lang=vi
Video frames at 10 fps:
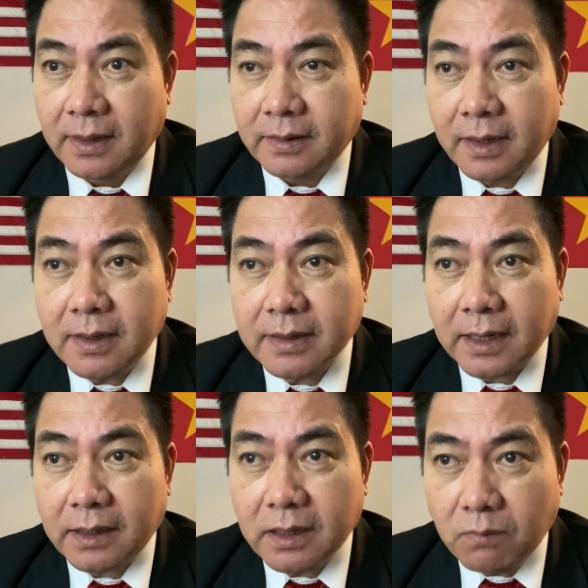Thế nhưng
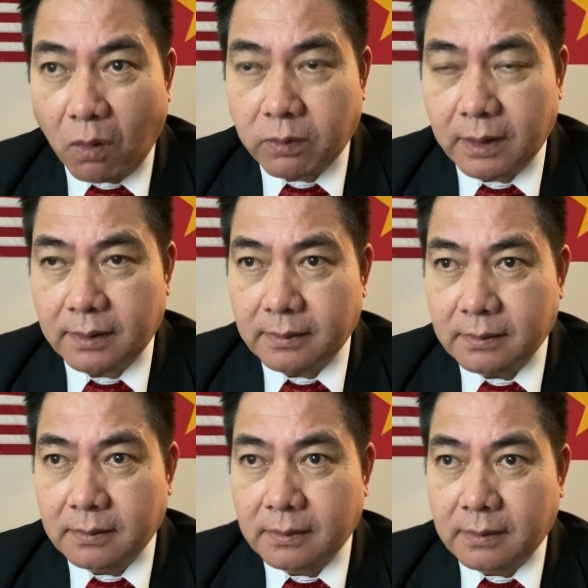các linh mục á,
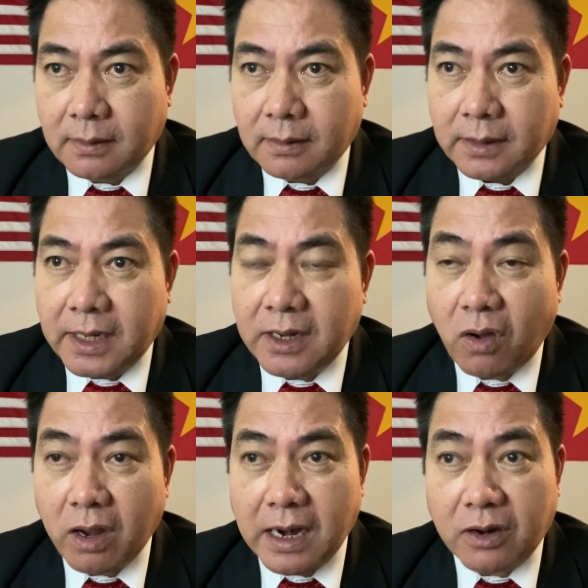khi
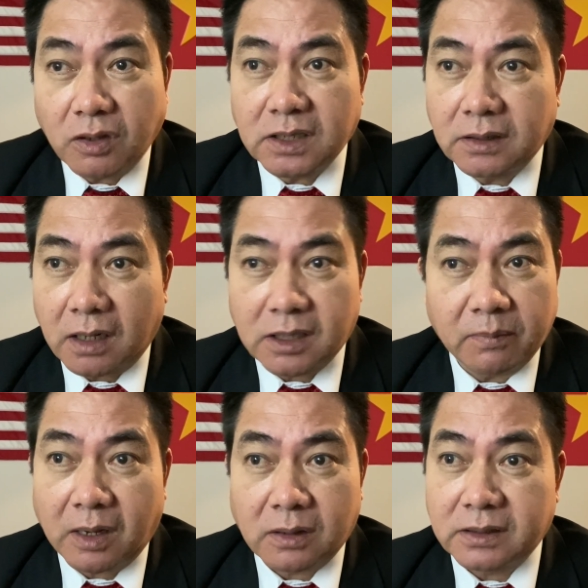nói là nói sự thật nhưng mà